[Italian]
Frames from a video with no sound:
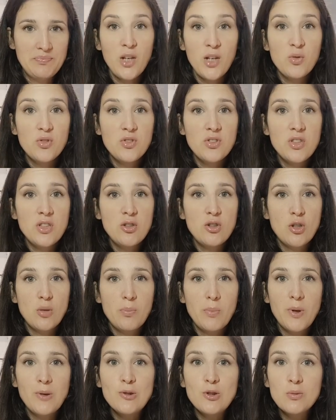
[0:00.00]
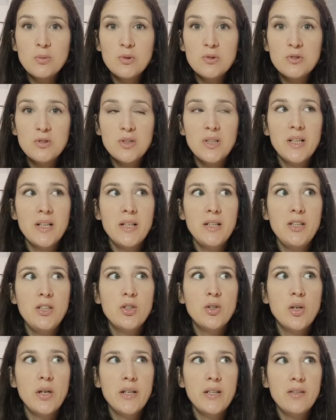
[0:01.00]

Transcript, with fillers: È un sito molto molto carino